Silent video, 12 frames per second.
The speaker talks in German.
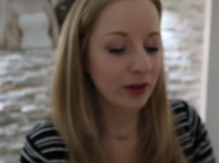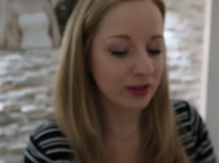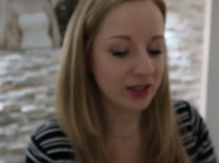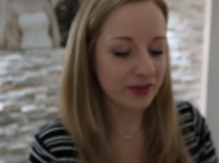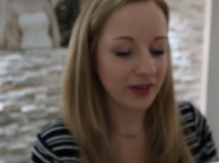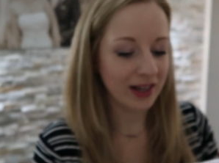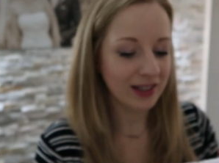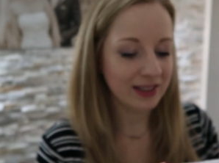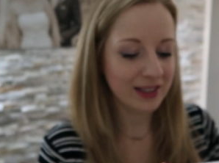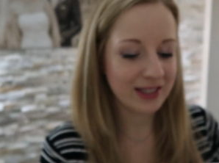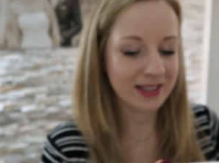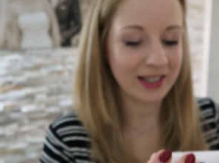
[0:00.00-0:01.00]
Und
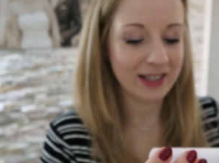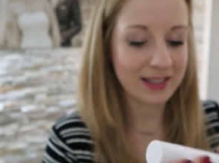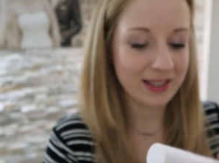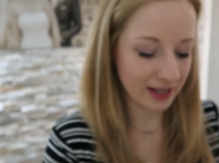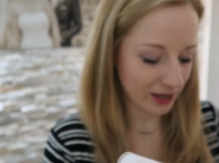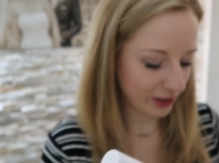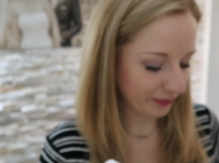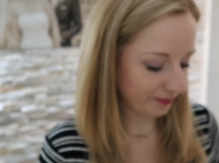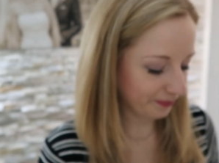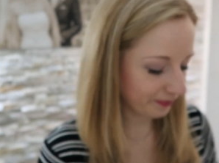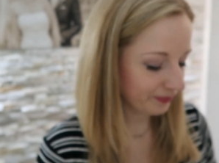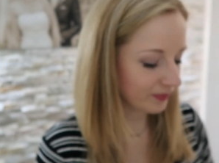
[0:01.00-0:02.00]
zwar ist das,
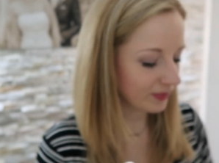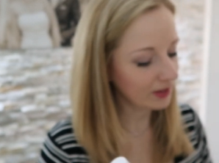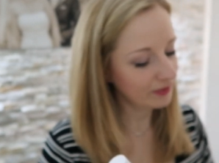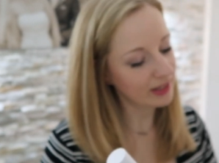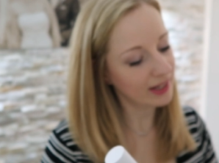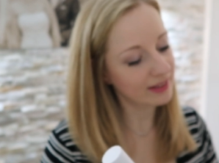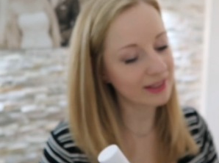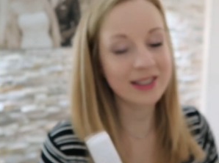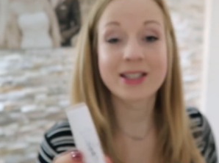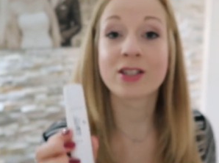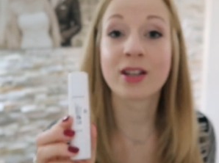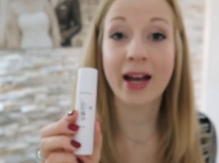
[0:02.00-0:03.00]
ähm, wie nennen die
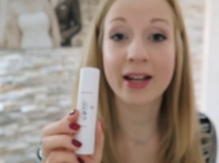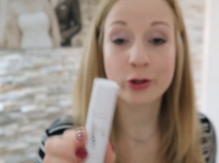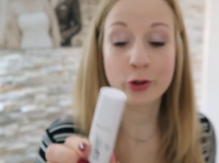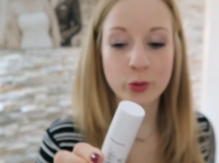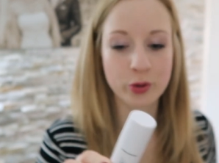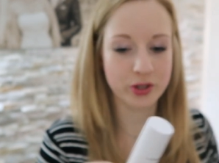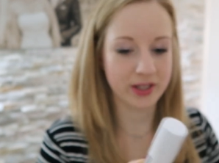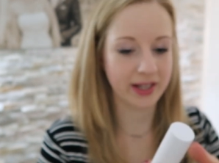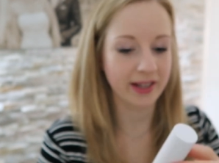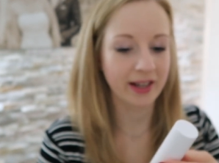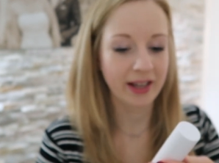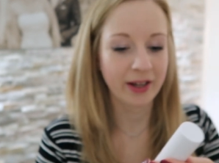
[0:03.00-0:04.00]
das? Ein
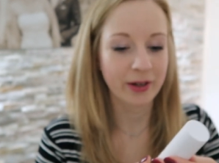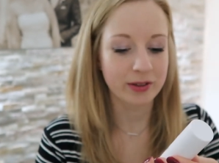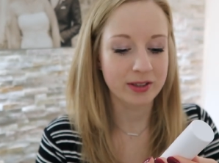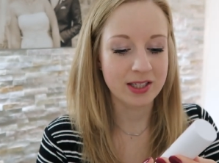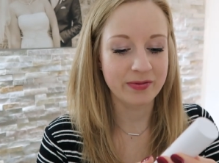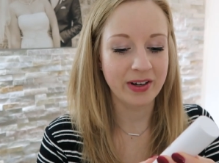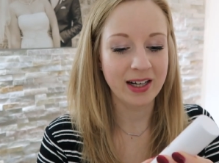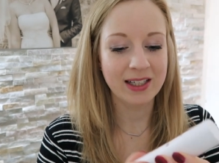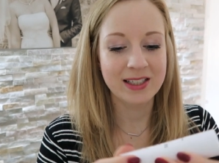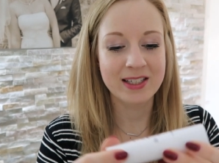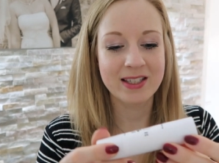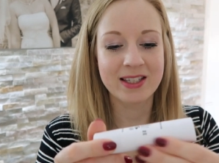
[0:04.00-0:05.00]
Duo-Stick. Und
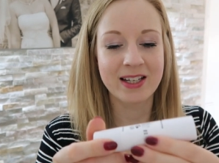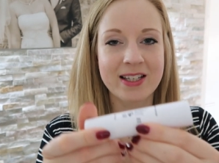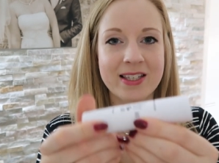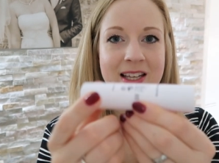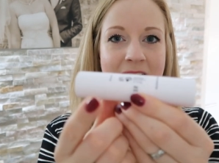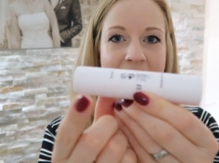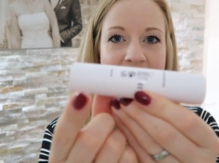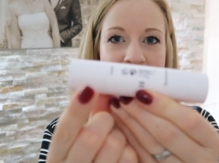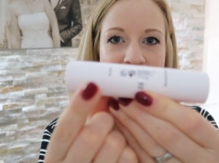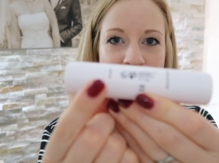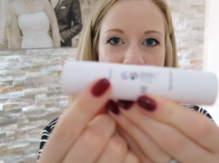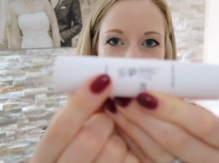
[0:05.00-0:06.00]
zwar ist das
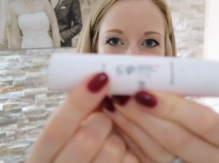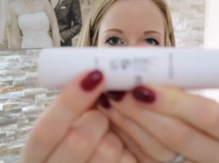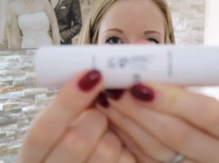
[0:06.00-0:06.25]
ein